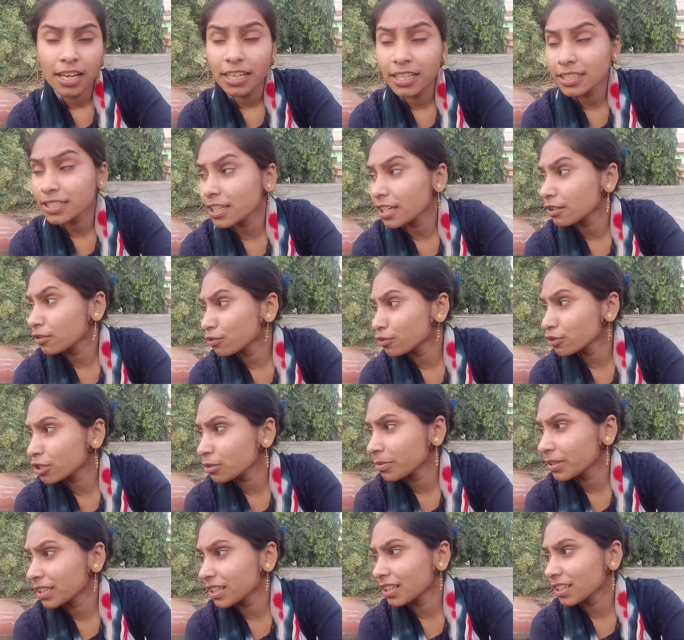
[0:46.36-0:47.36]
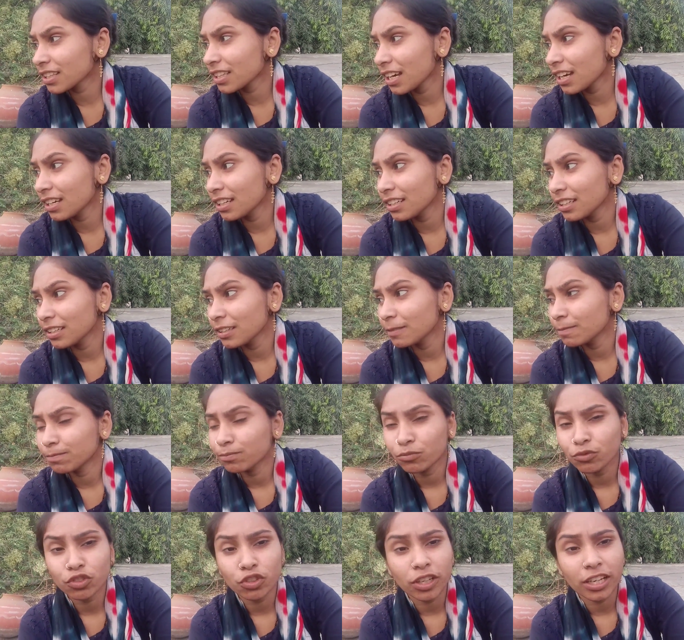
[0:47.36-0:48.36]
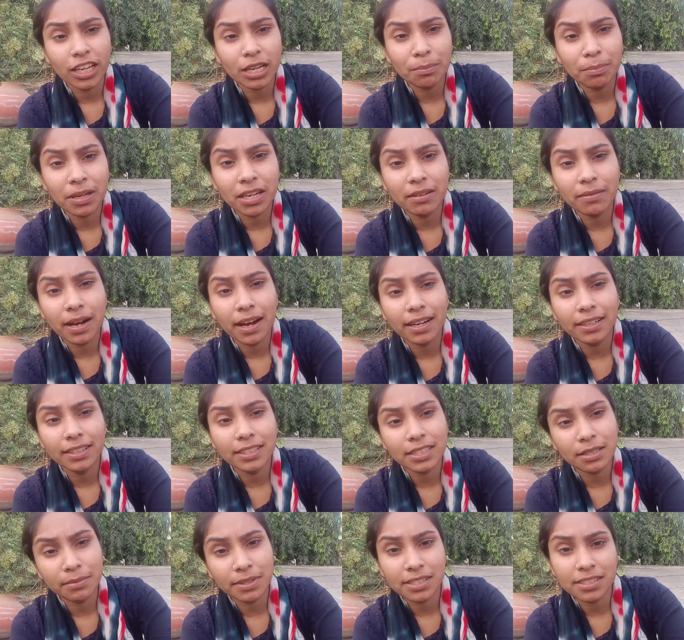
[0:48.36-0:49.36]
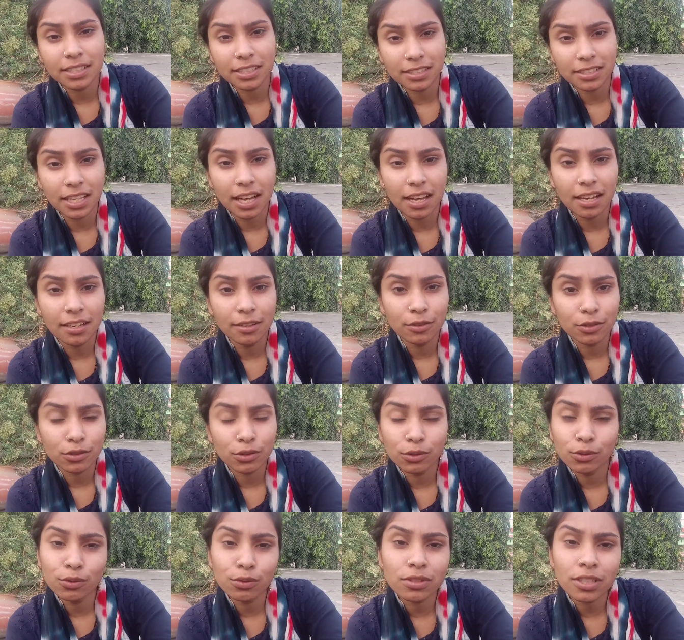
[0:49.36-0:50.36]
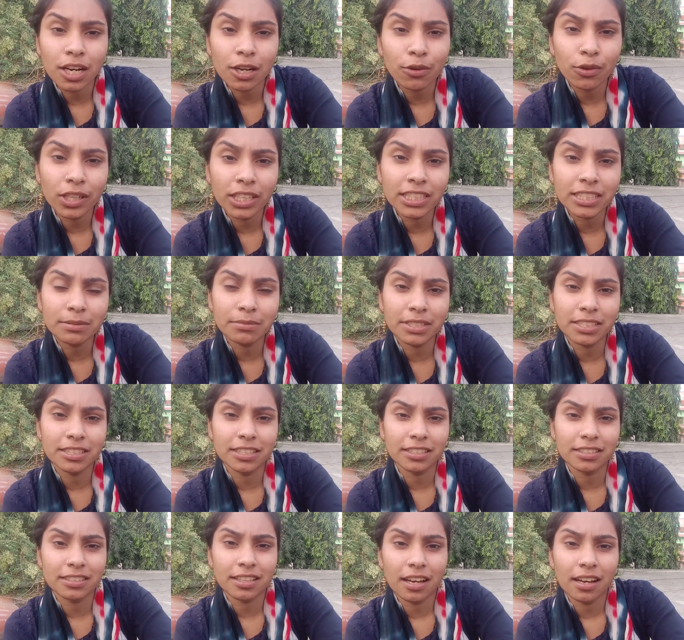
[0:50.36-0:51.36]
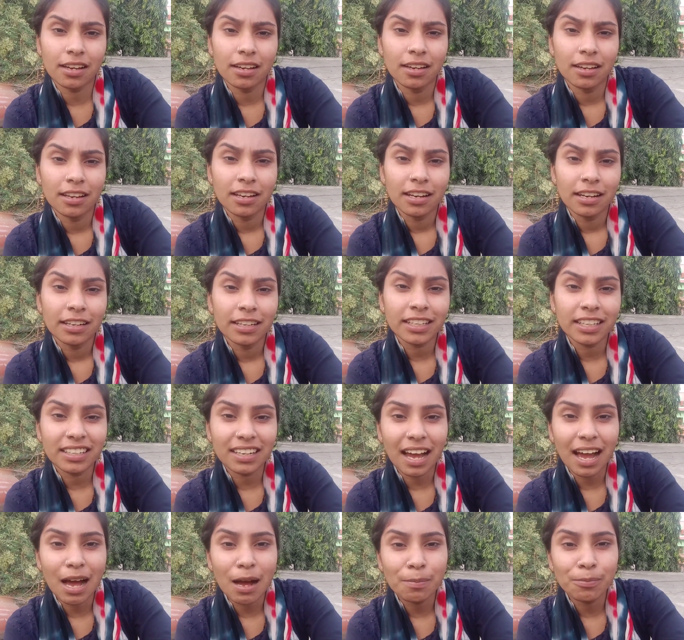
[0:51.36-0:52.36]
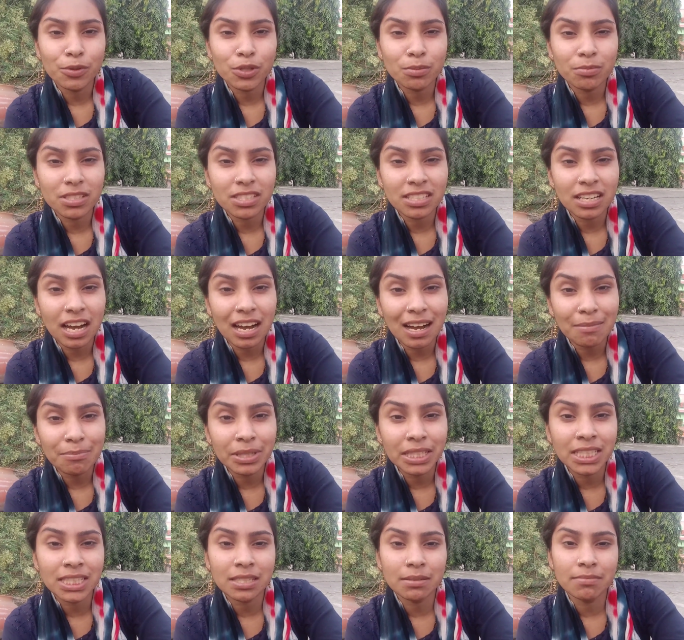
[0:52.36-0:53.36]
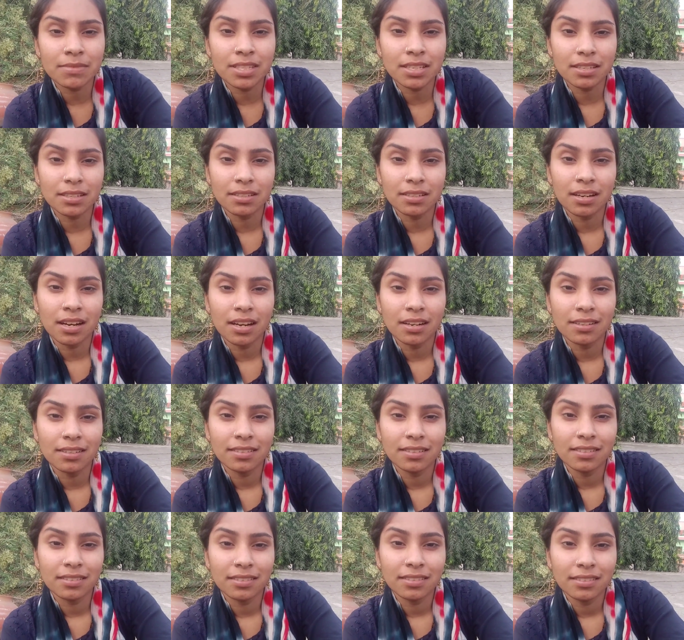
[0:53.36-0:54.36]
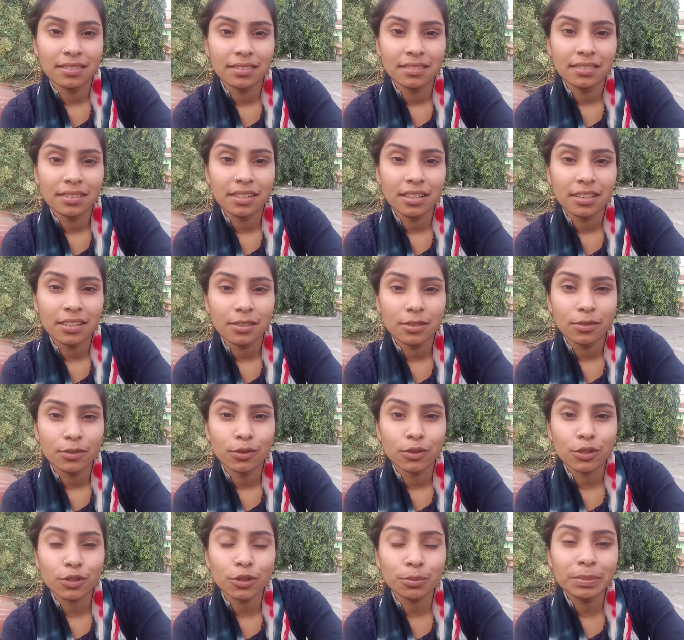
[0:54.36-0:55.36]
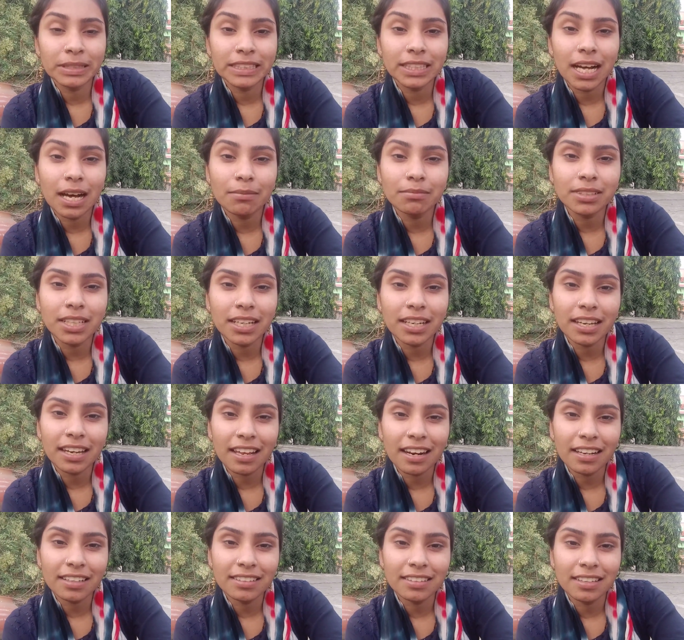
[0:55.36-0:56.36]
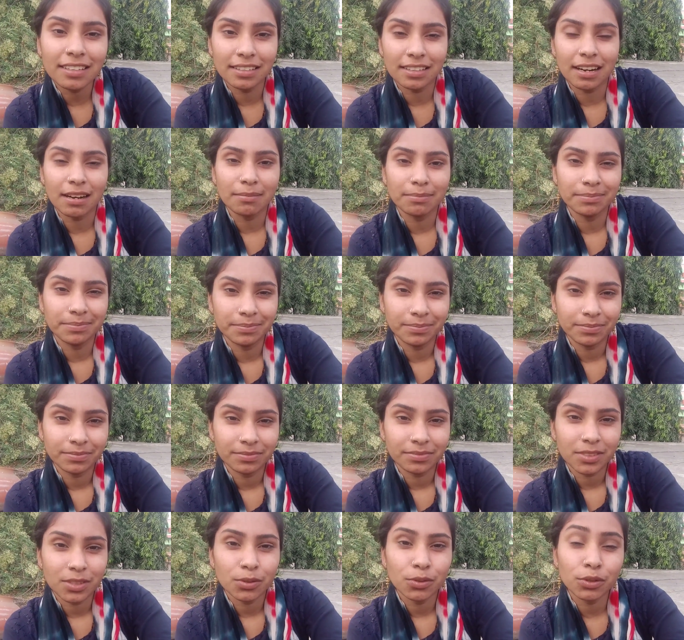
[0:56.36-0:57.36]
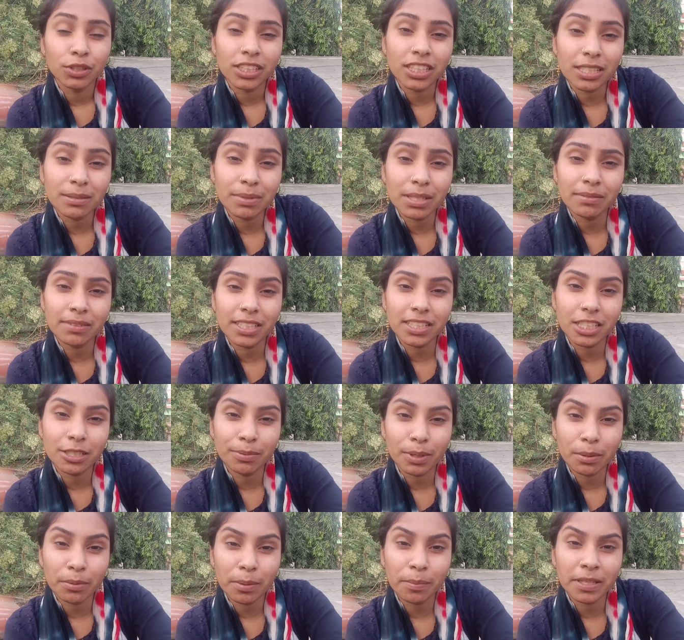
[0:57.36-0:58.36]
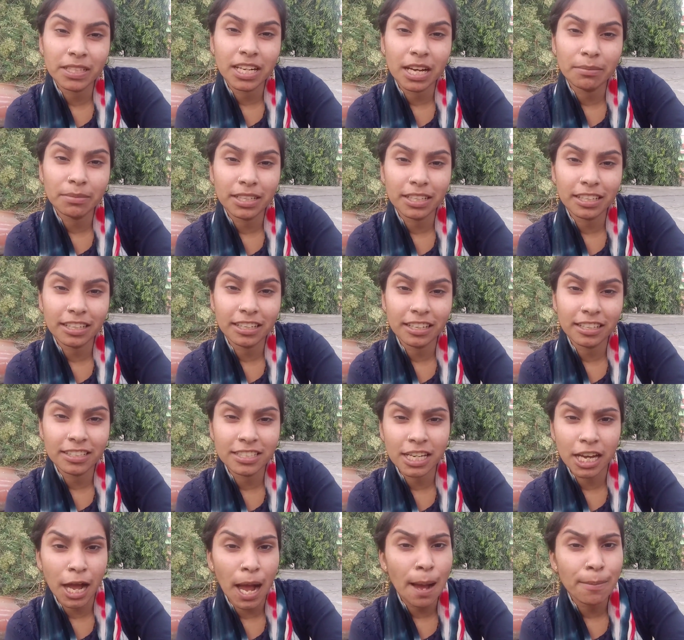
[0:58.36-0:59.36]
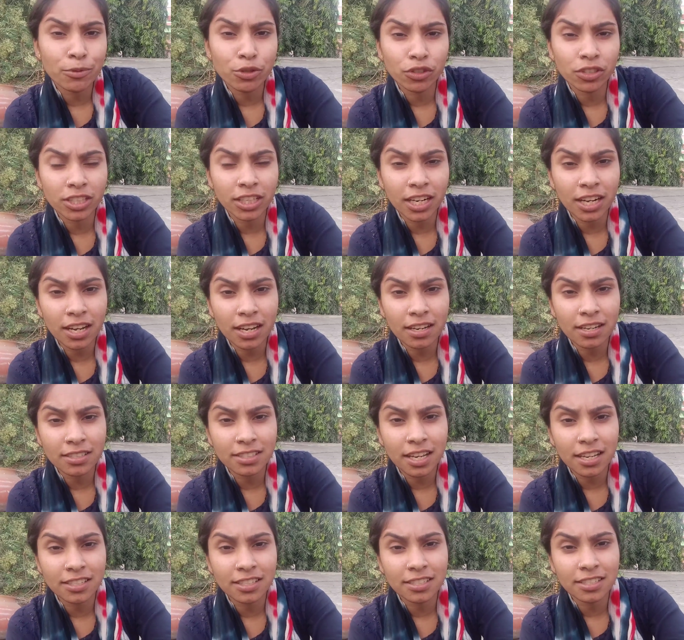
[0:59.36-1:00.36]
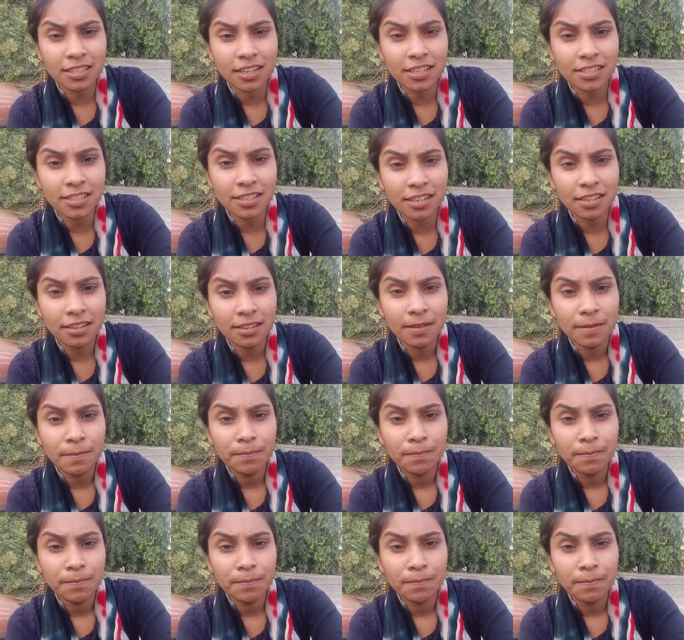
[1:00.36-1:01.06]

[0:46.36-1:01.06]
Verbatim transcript: इंसान कुछ भी करता है ना तो एक परिवार ही समझ सकता है उसको दूसरा कोई नहीं समझ सकता लेकिन आप उसमें से आप भी नहीं समझे उसको बदनाम करके रख दिए आप खुद की बीवी थी फिर भी बदनाम करके रख दिए आप जो इतना साजिश रचे